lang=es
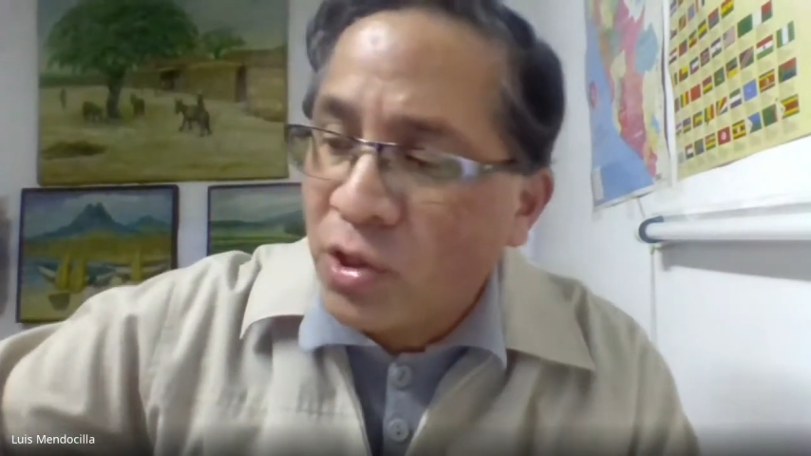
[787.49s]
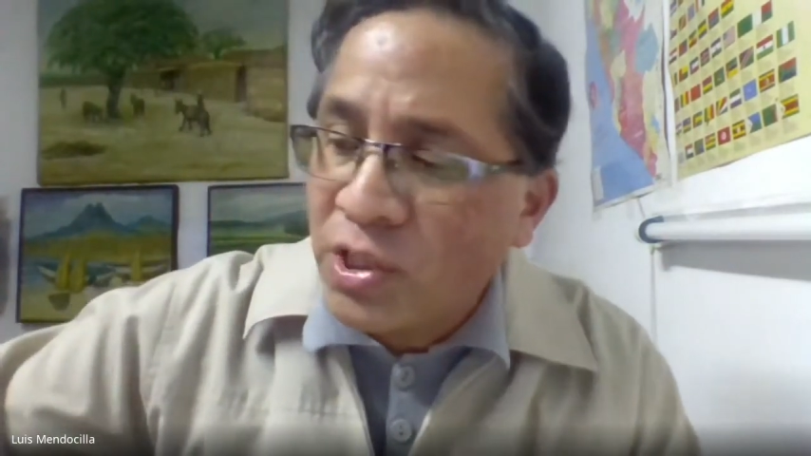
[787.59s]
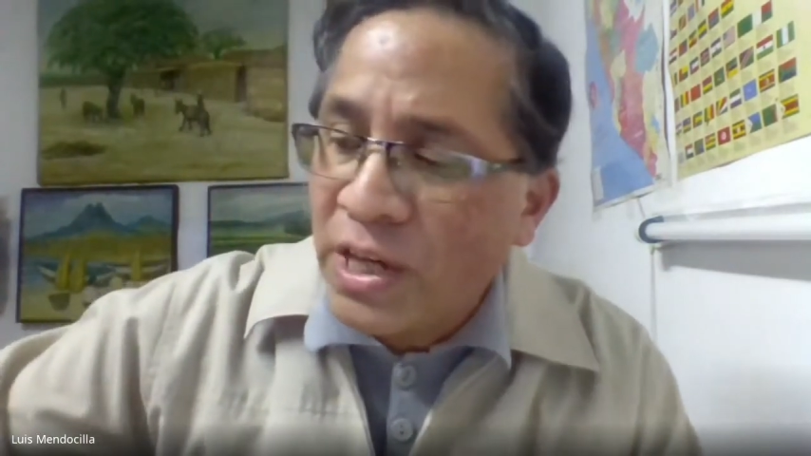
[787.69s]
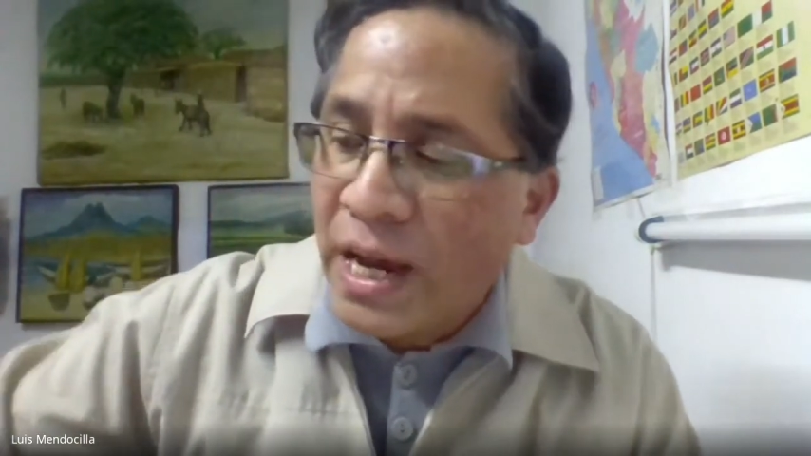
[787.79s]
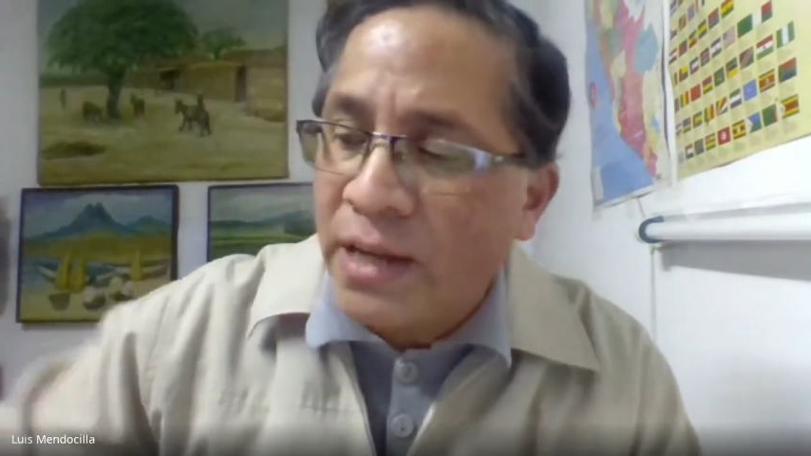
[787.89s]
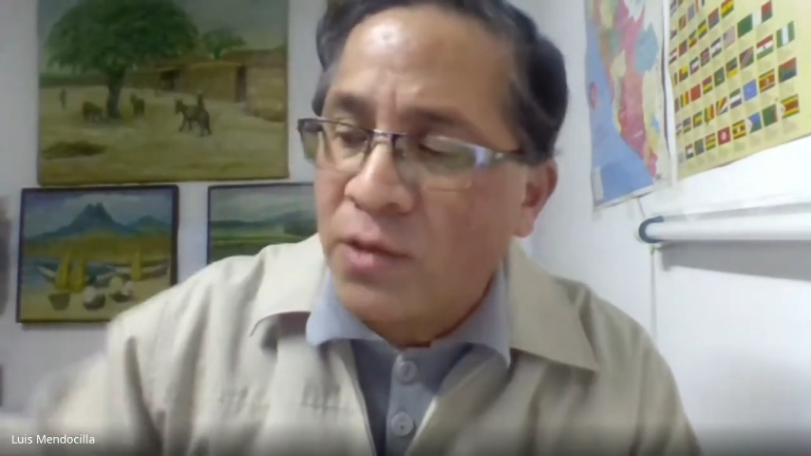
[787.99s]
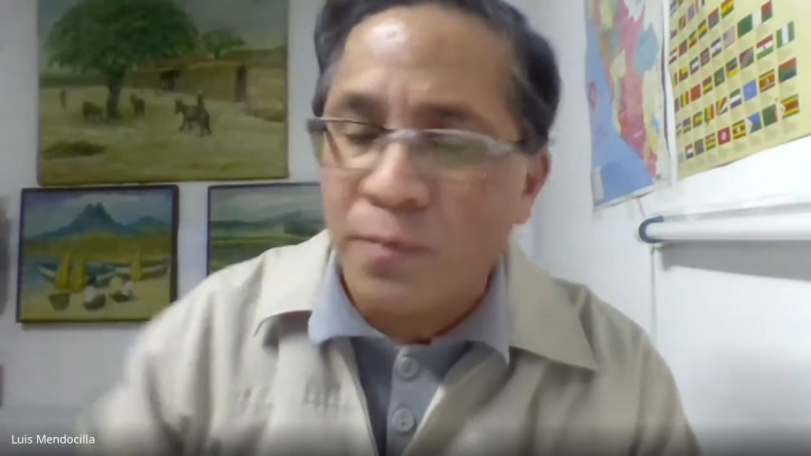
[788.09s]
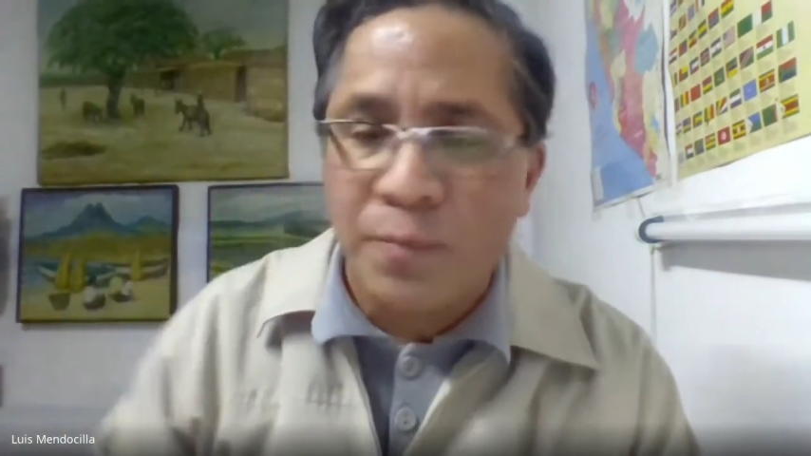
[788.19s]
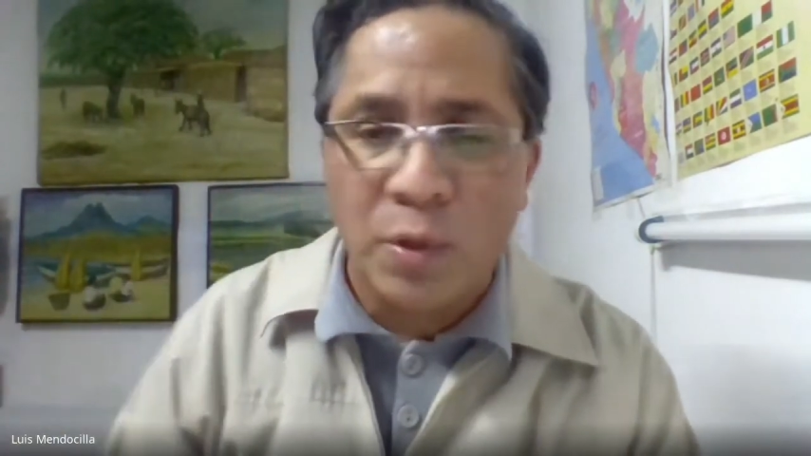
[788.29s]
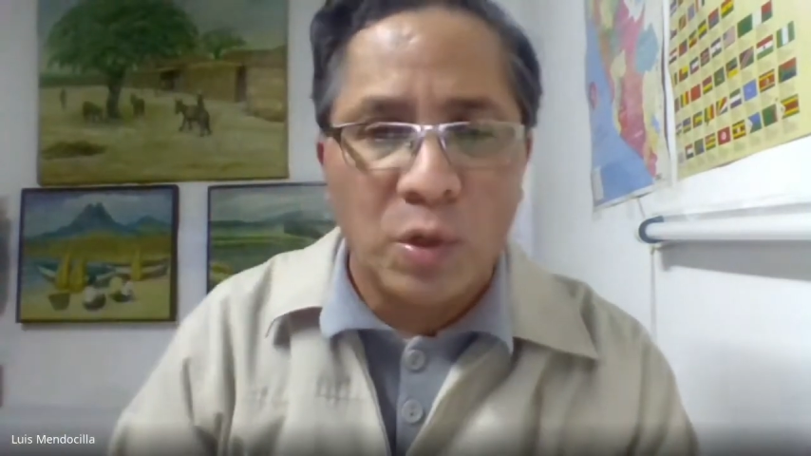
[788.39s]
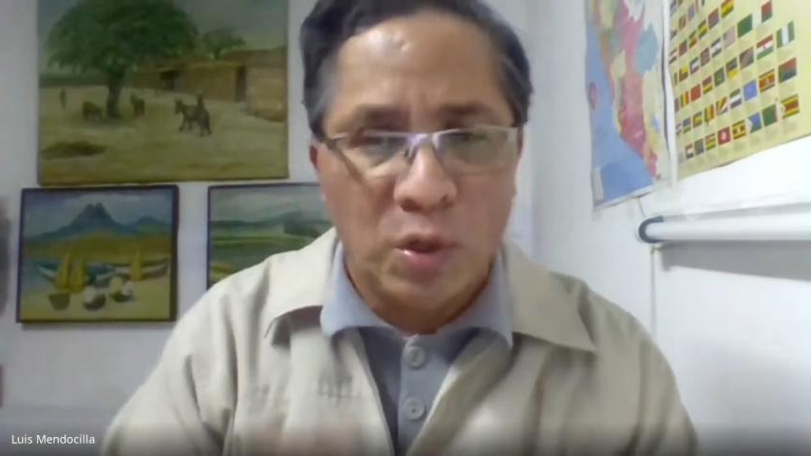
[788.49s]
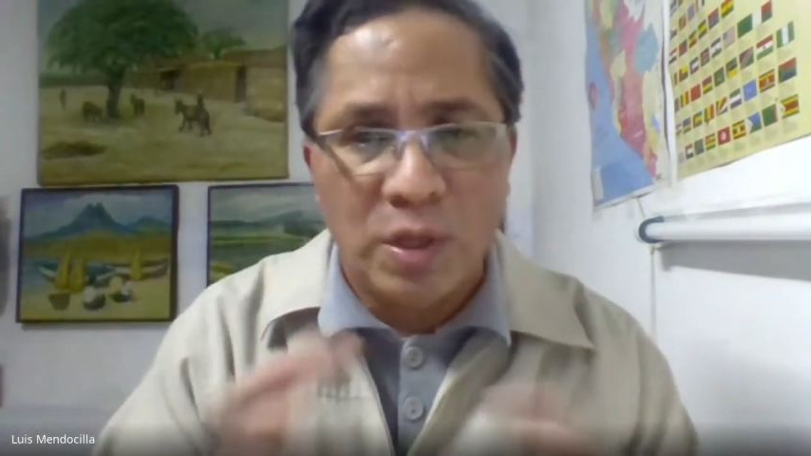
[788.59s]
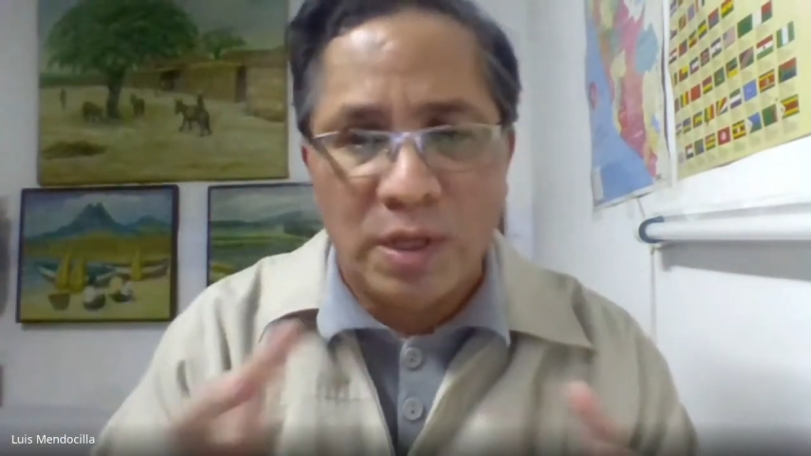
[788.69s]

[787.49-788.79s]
sociales, un poco ¿no?